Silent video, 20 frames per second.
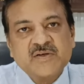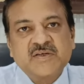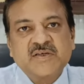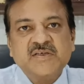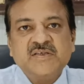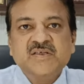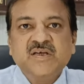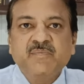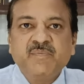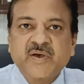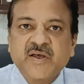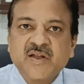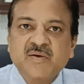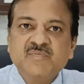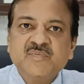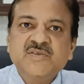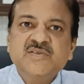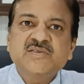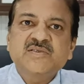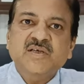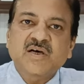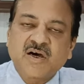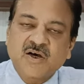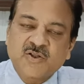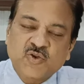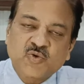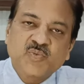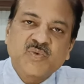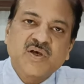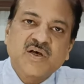टीनिया मैनम मीन्स
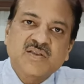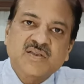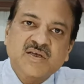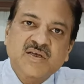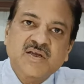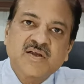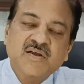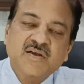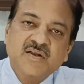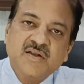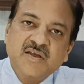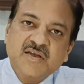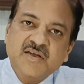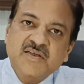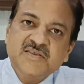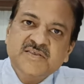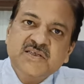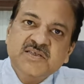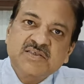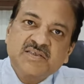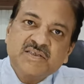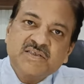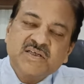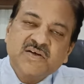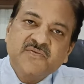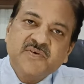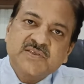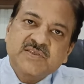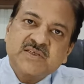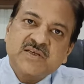हाथों में आता है लेकिन ये टीनिया
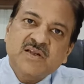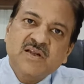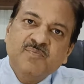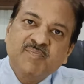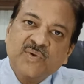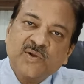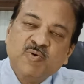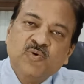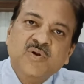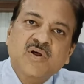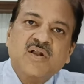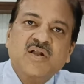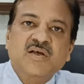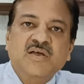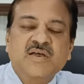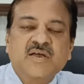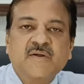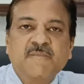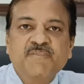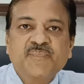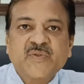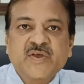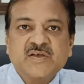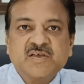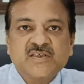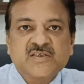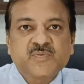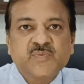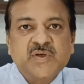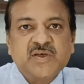कलर बिल्कुल अलग है
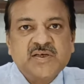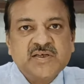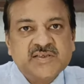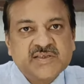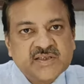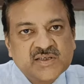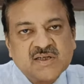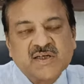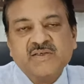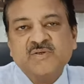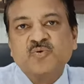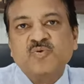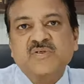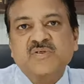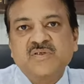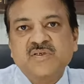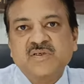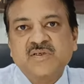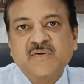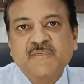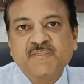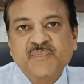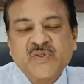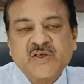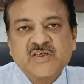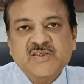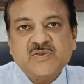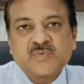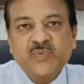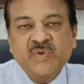इसमें इचिंग नहीं होती है
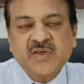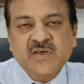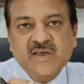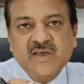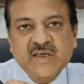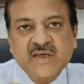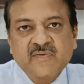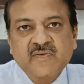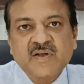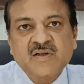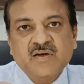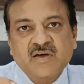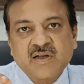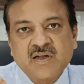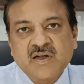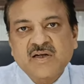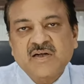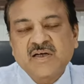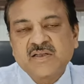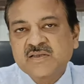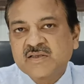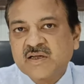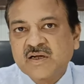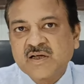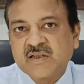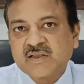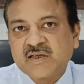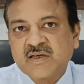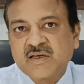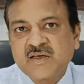इसमें केवल कलर का अंतर
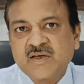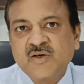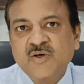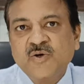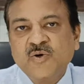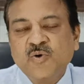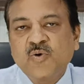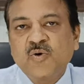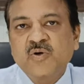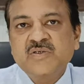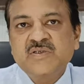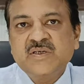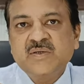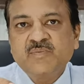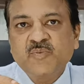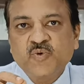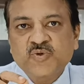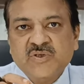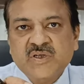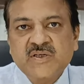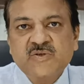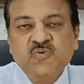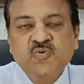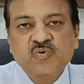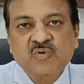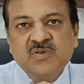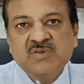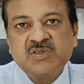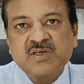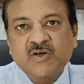आता है और ये मोस्टली
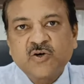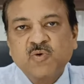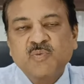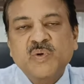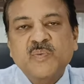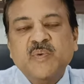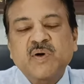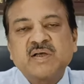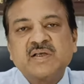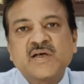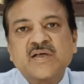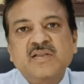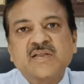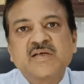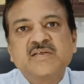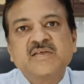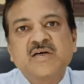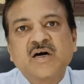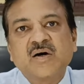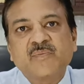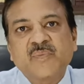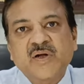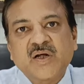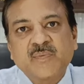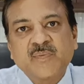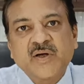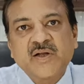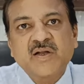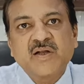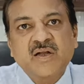उन जगहों पर पाया जाता है जहां पर
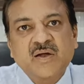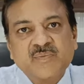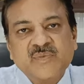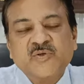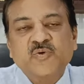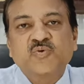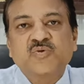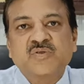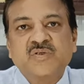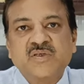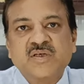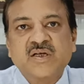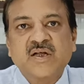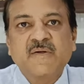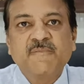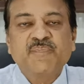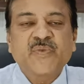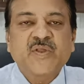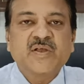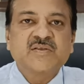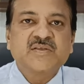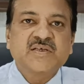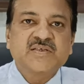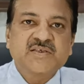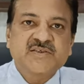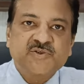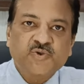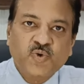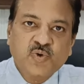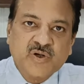हमारे नमी होती है
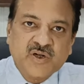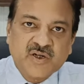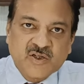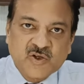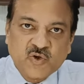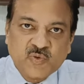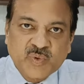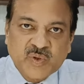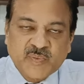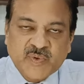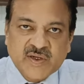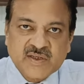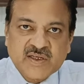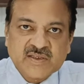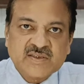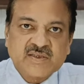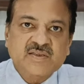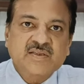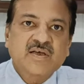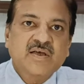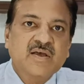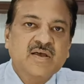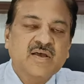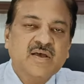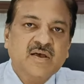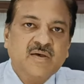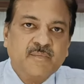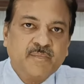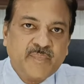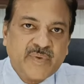जैसे शोल्डर के ऊपर पाया जा सकता है
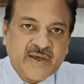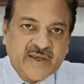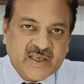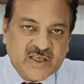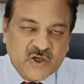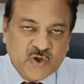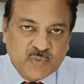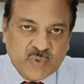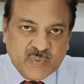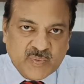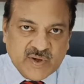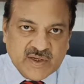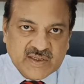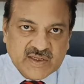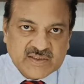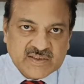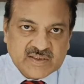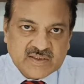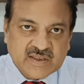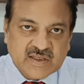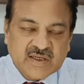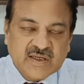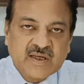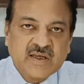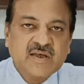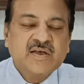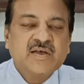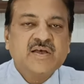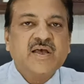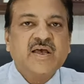बैक के ऊपर पाया जा सकता है
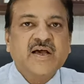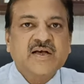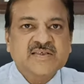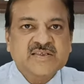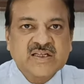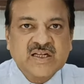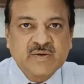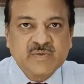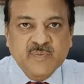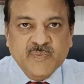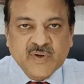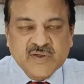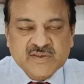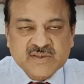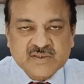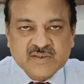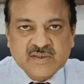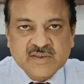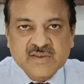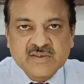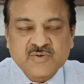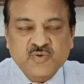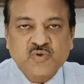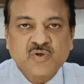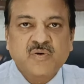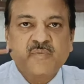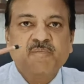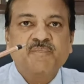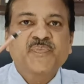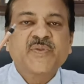एक्जिला में पा सकते हैं
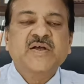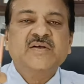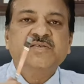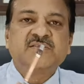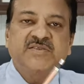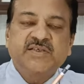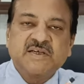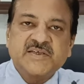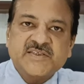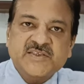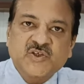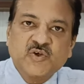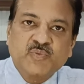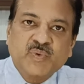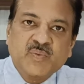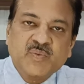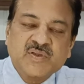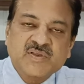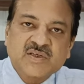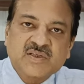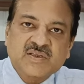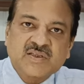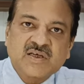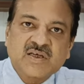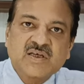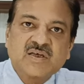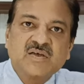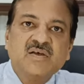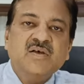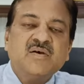इसको हम चेस्ट के ऊपर मिल सकता
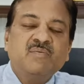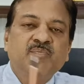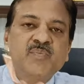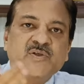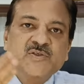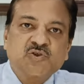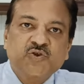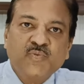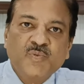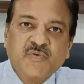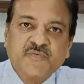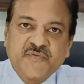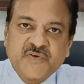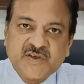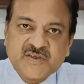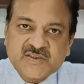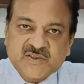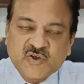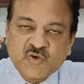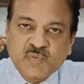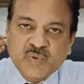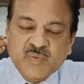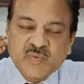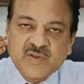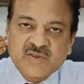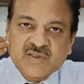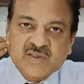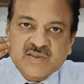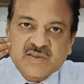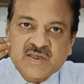है बच्चों में फेस के ऊपर
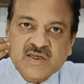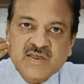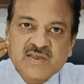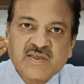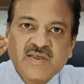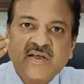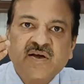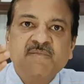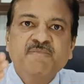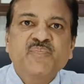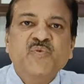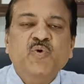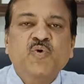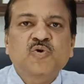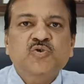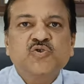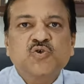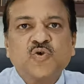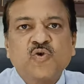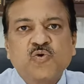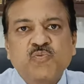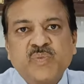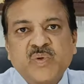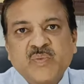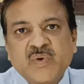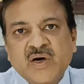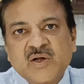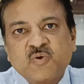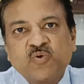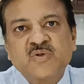मिल सकता है ये और जो लोग
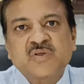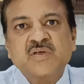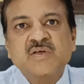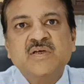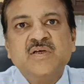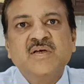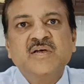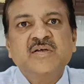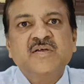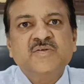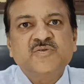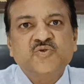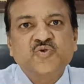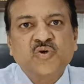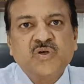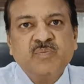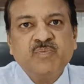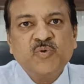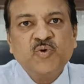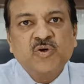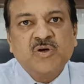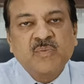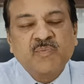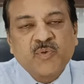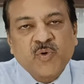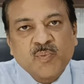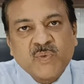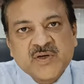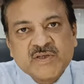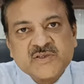बीमार होते हैं जो इम्यूनो
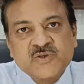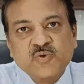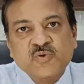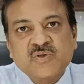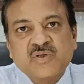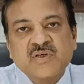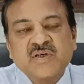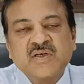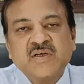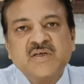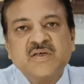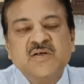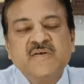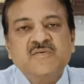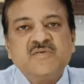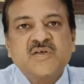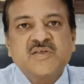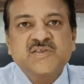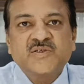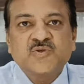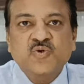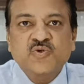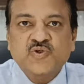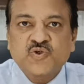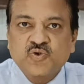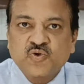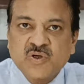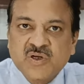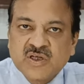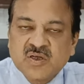कम्प्रोमाइज होते हैं या जिनको
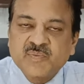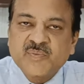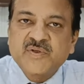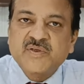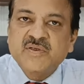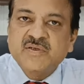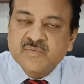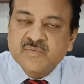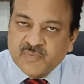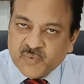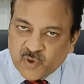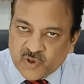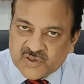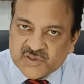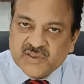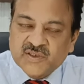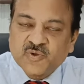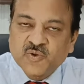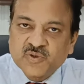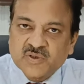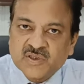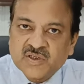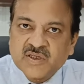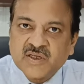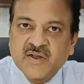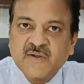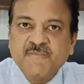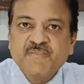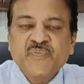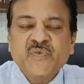शुगर के पेशेंट होते
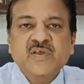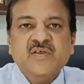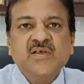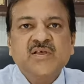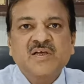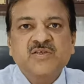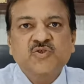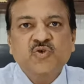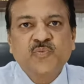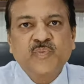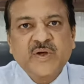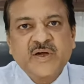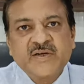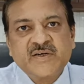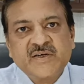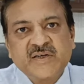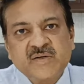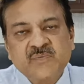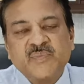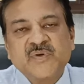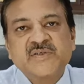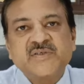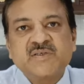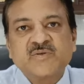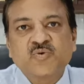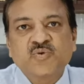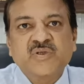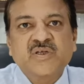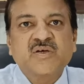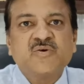हैं या जो बेड रिडिंग
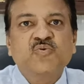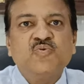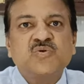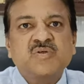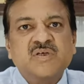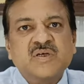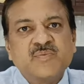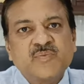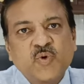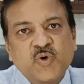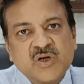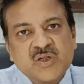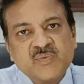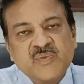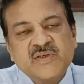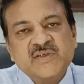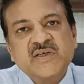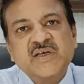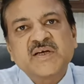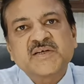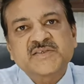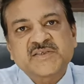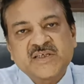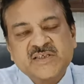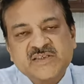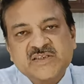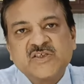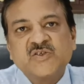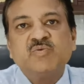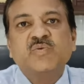पेशेंट होते हैं उनके बॉडी में ये
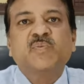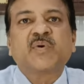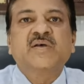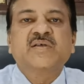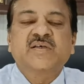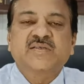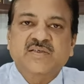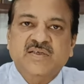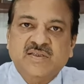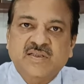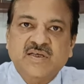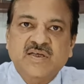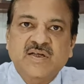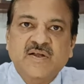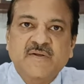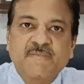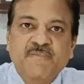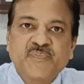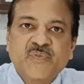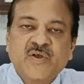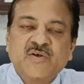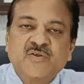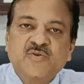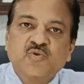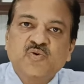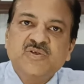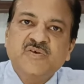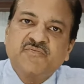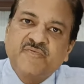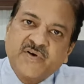एक्सटेंसिव पाया जा सकता है
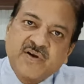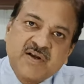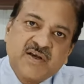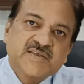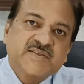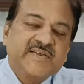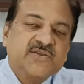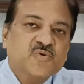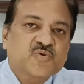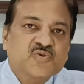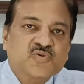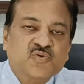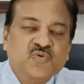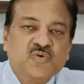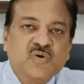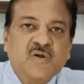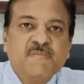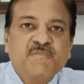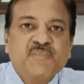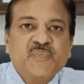तो ये फंगस है दोस्तों